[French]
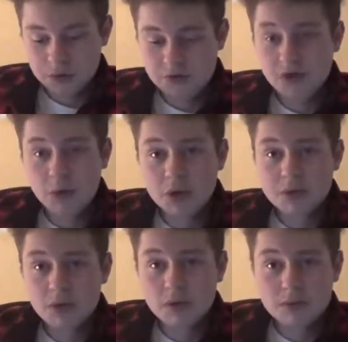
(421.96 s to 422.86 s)
Farmer
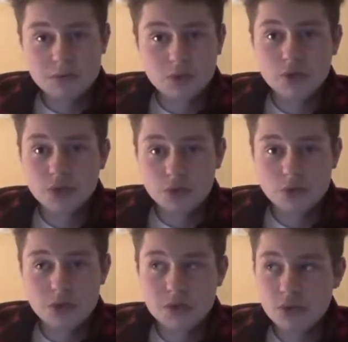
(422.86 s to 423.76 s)
Animal, donc
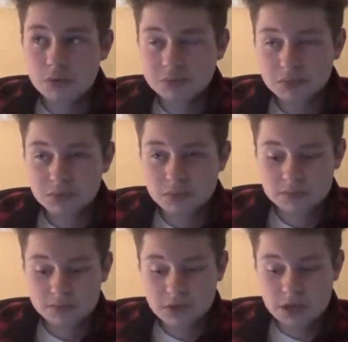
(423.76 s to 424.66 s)
lui,
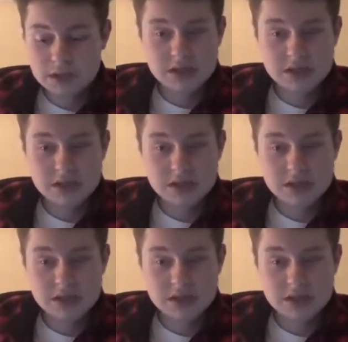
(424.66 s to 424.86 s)
ça,